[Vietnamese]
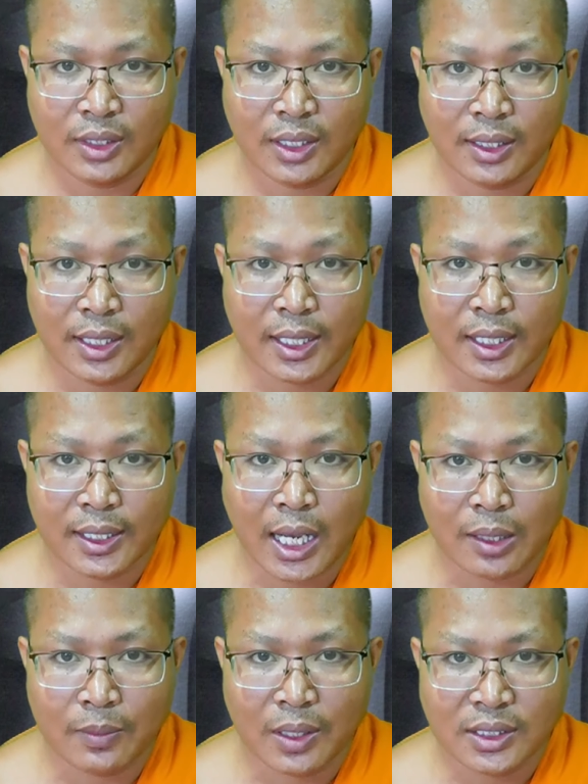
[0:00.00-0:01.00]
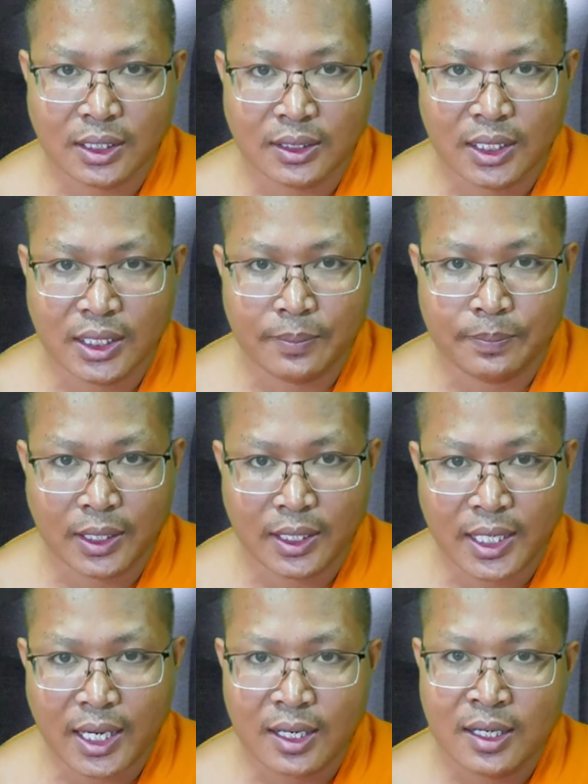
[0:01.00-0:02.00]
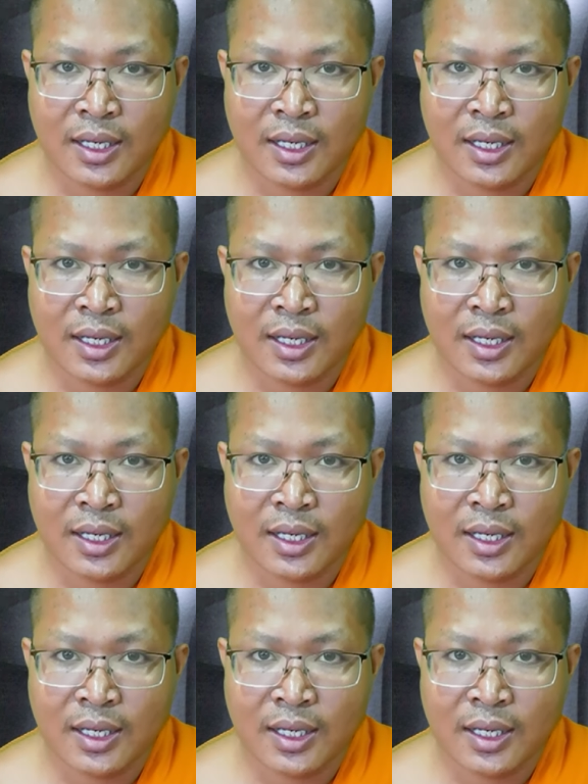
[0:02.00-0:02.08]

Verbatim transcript: lẽ cái nào đó bao sát thiệp về lẽ